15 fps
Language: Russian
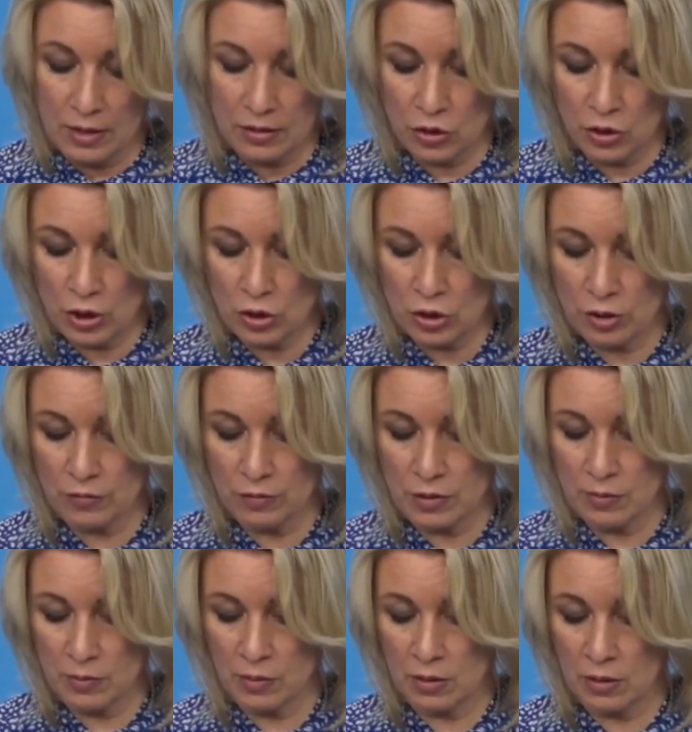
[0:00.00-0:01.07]
Сейчас же,
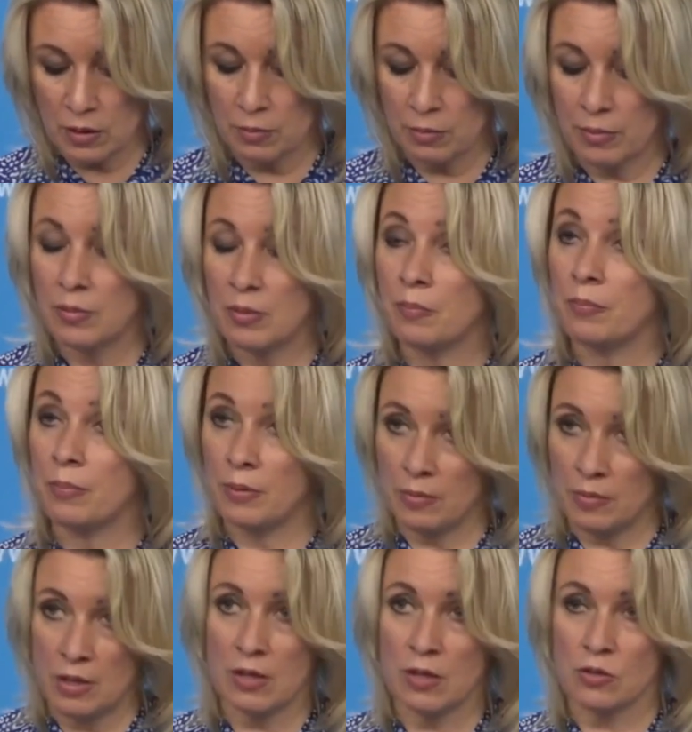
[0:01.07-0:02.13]
видимо,
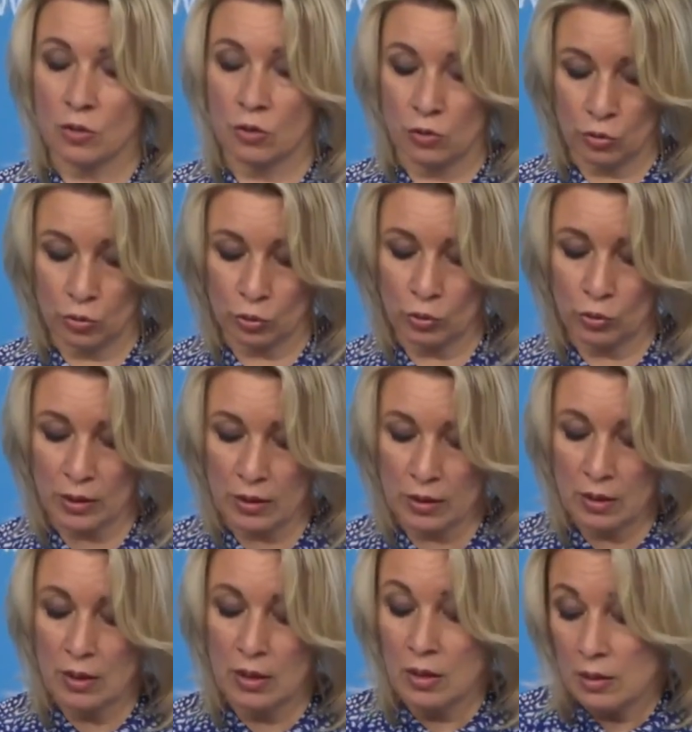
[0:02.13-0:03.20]
поменялась конъюнктура,
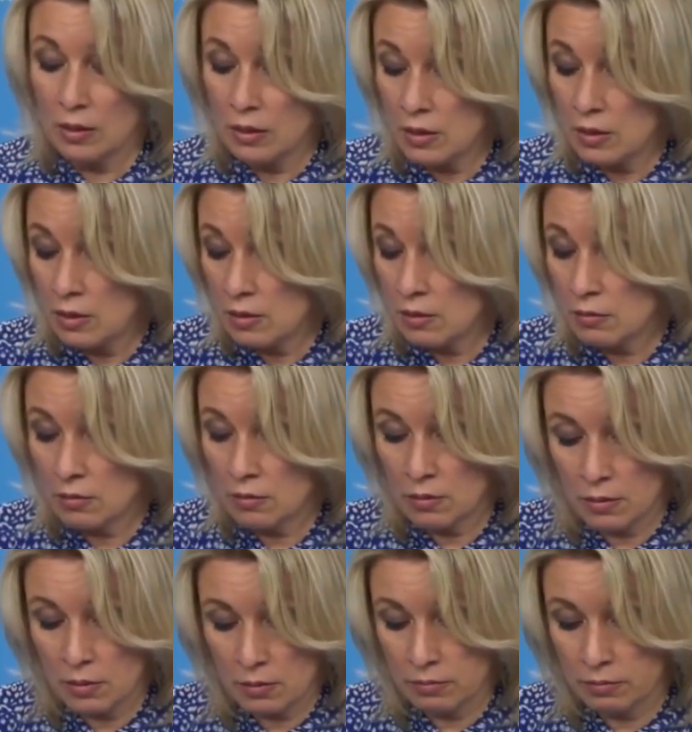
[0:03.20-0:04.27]
и
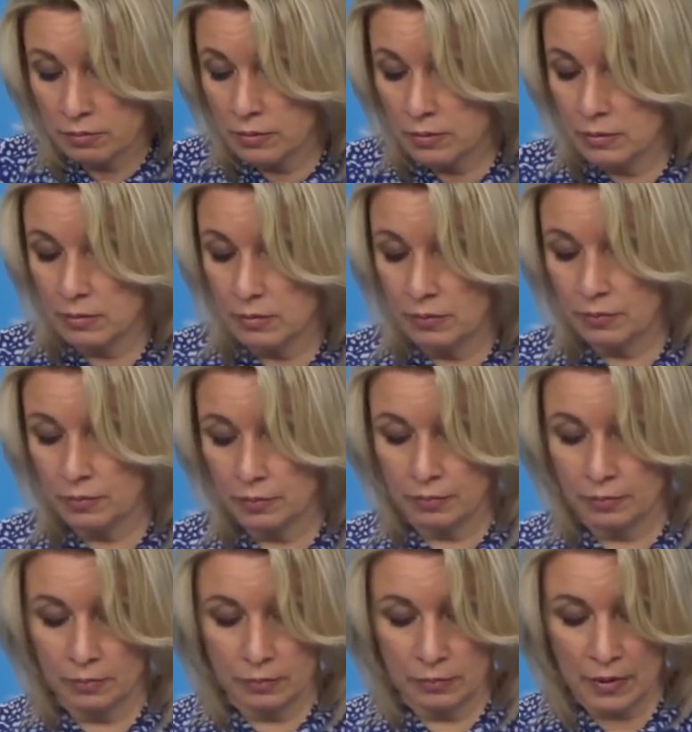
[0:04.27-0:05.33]
э,
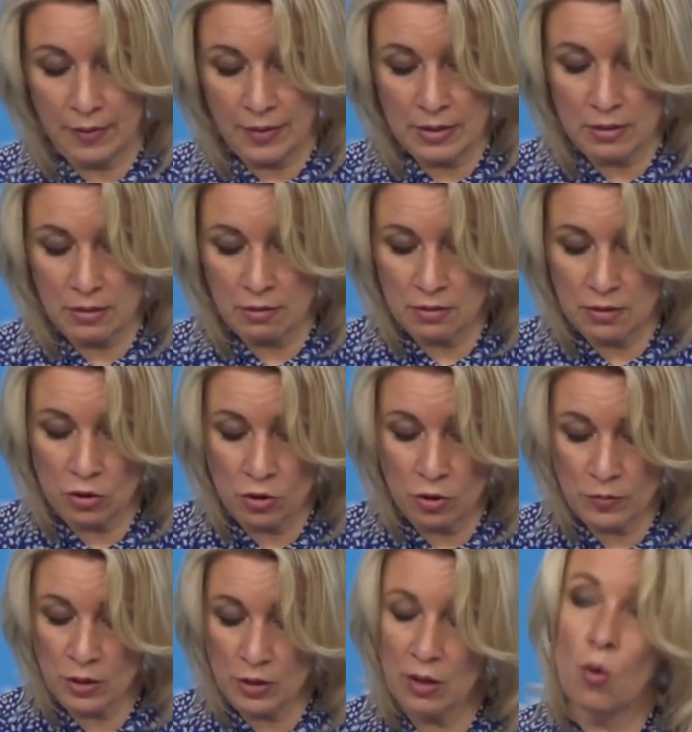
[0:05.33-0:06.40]
давайте
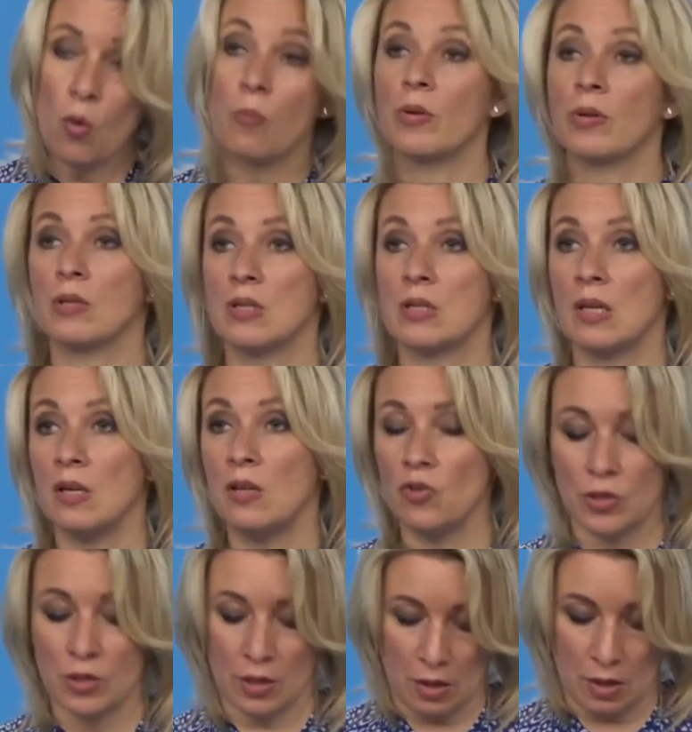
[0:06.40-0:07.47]
сошлемся на опыт
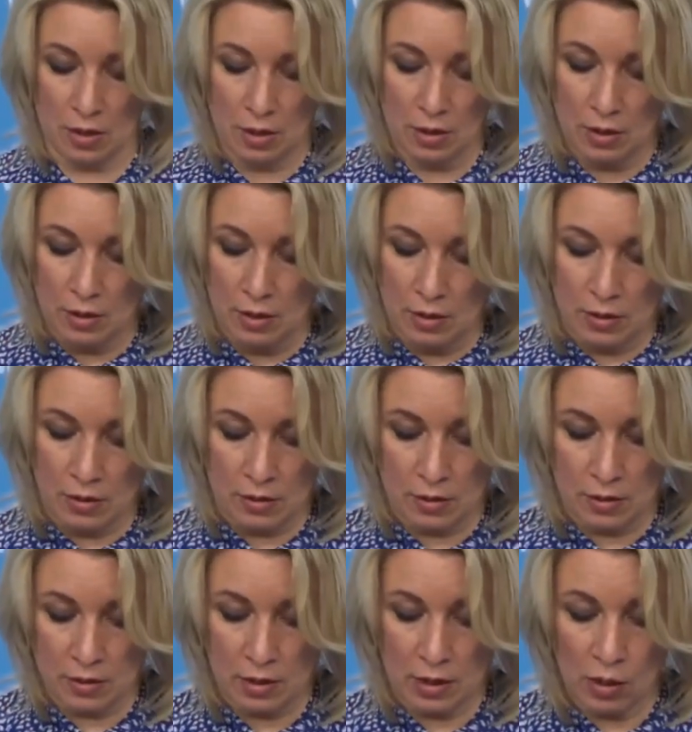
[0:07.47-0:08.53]
исторический,
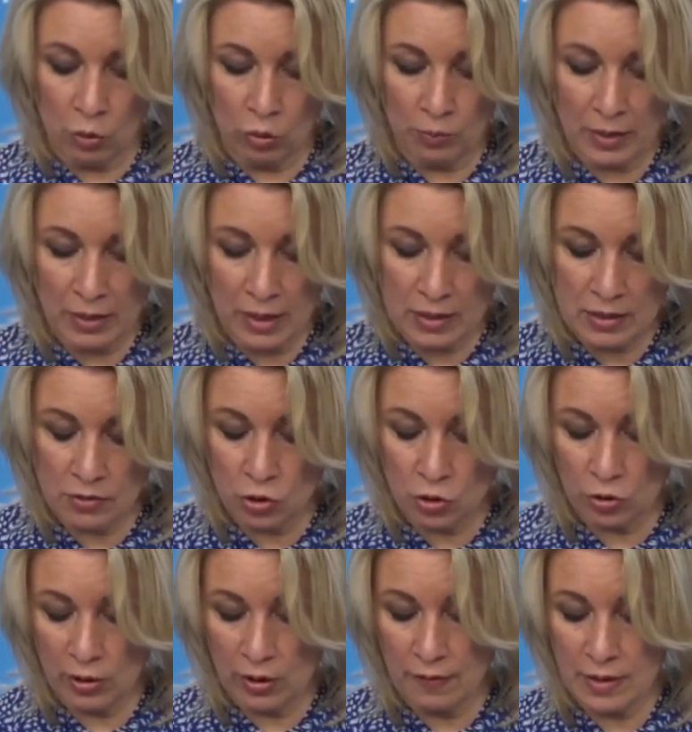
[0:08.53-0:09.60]
а, а он показывает,
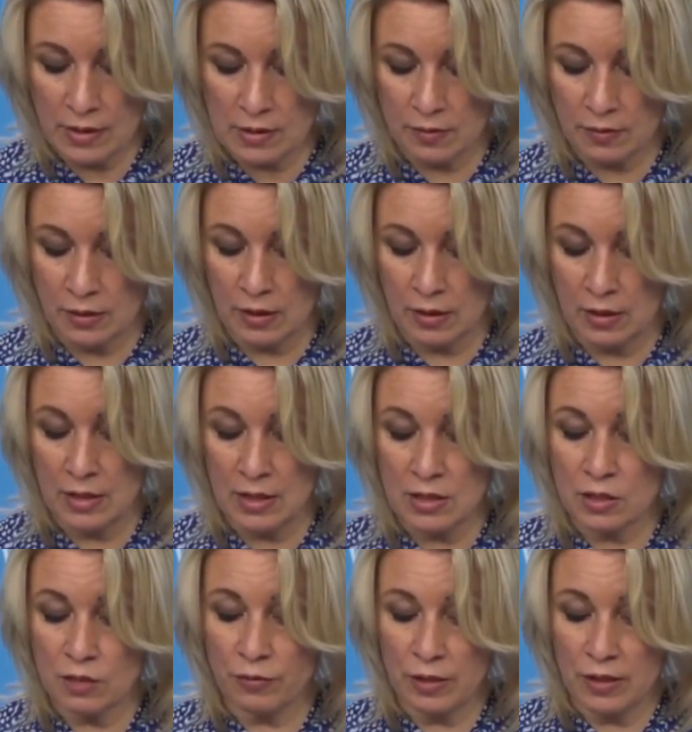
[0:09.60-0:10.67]
что навязанные
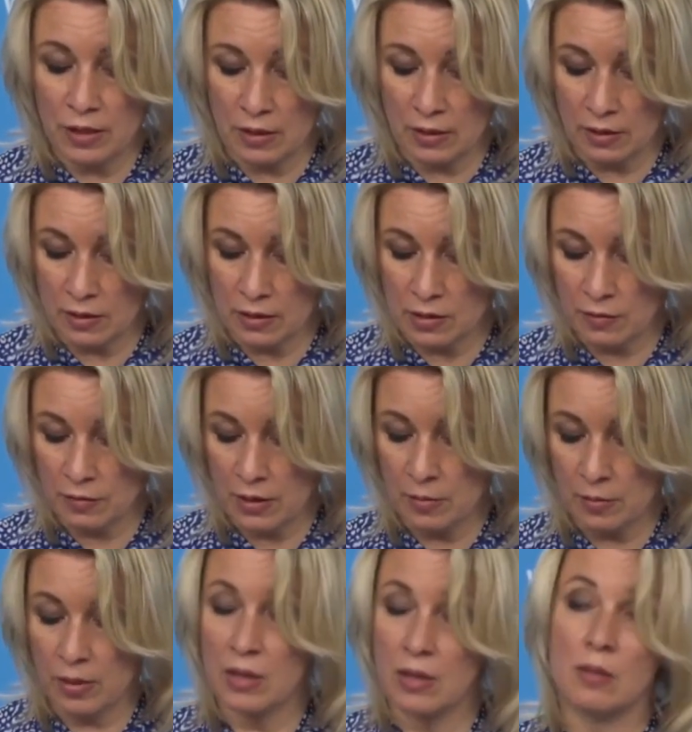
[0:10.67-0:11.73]
извне так
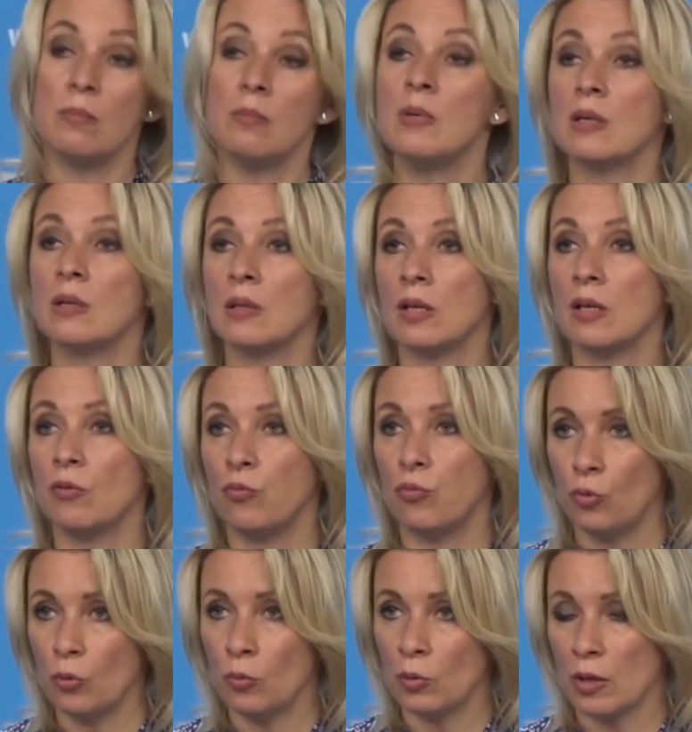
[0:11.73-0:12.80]
называемые мирные
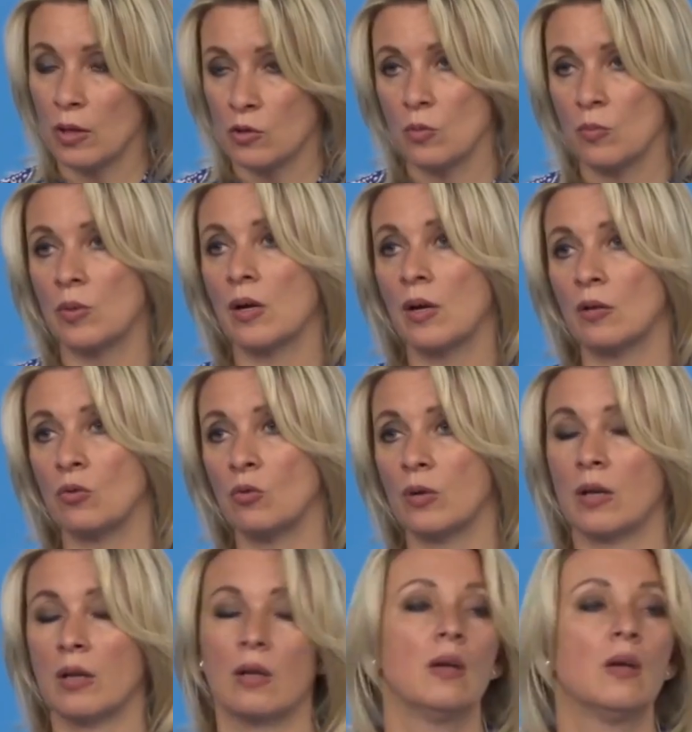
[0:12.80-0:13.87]
формулы, особенно
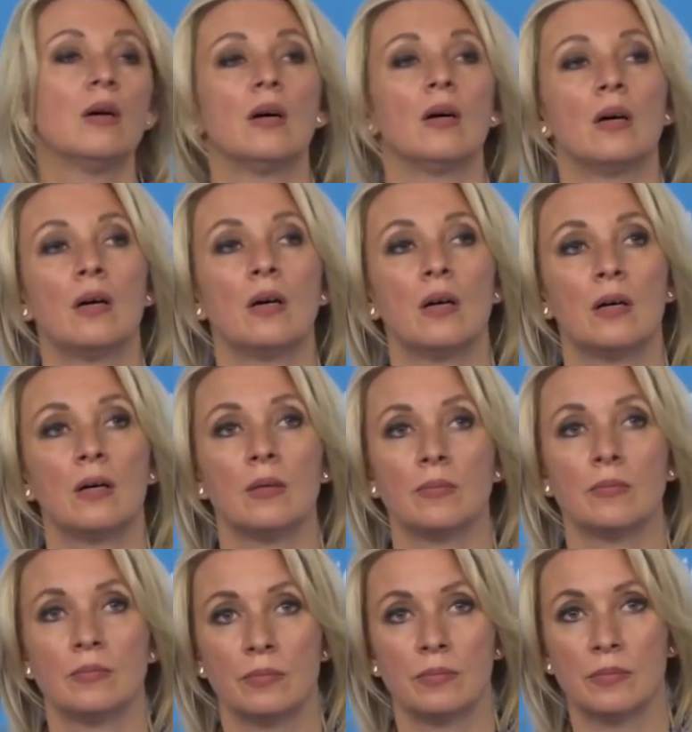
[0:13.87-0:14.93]
которые, а,
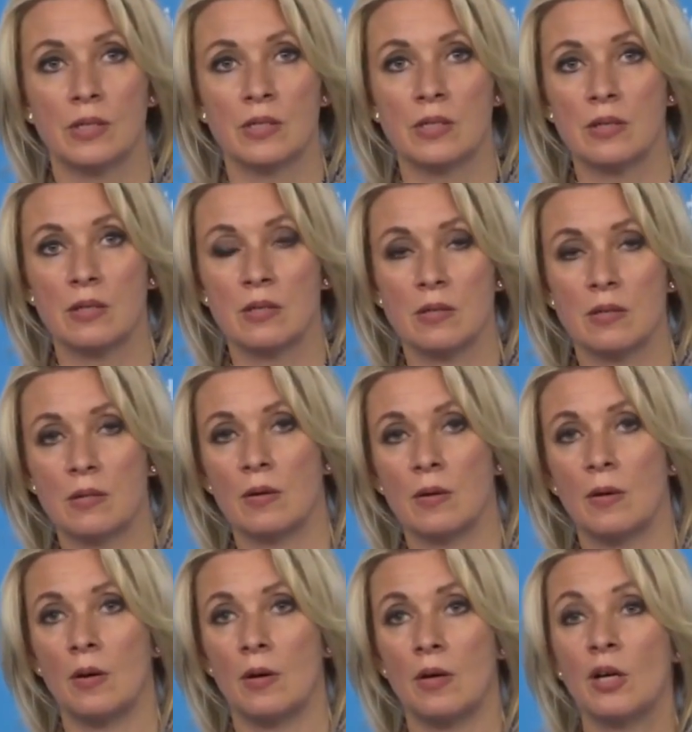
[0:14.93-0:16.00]
так сказать,
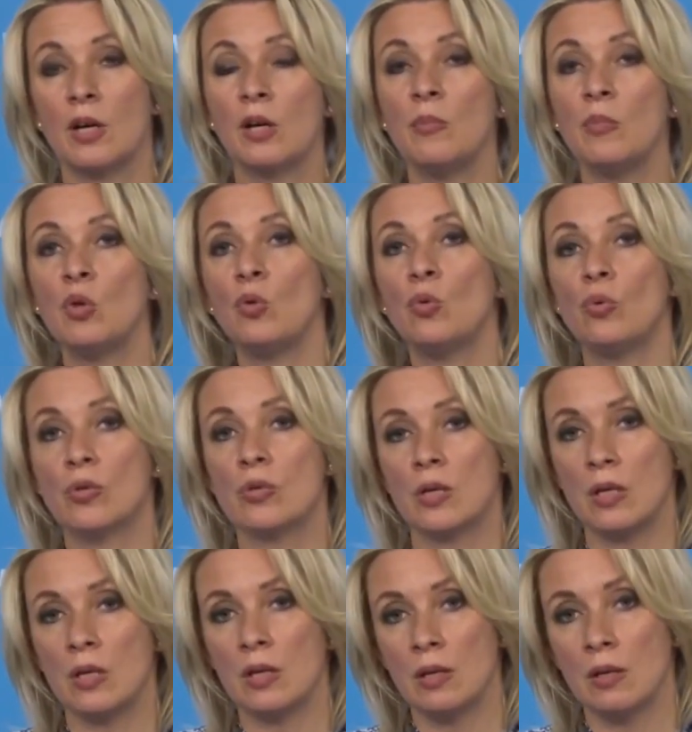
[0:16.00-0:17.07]
э, рекомендуются
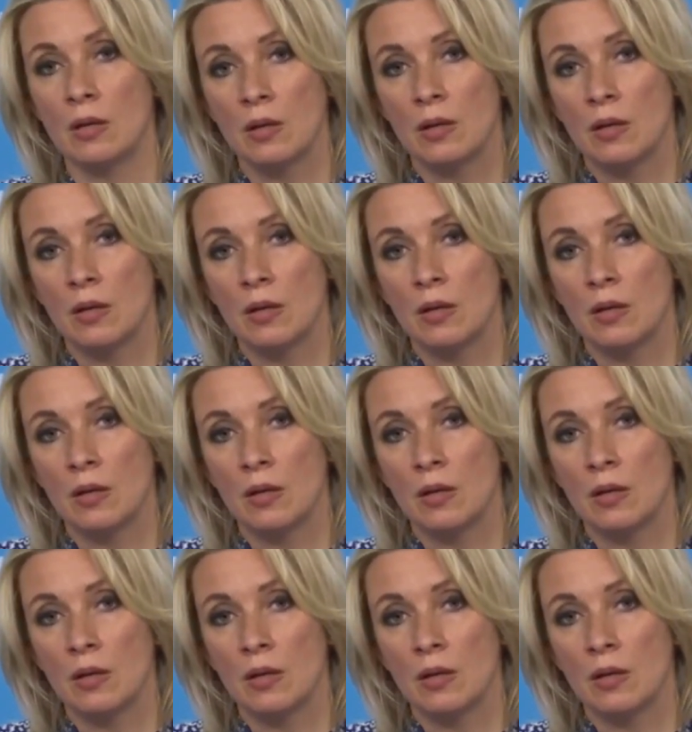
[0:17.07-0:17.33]
и, э,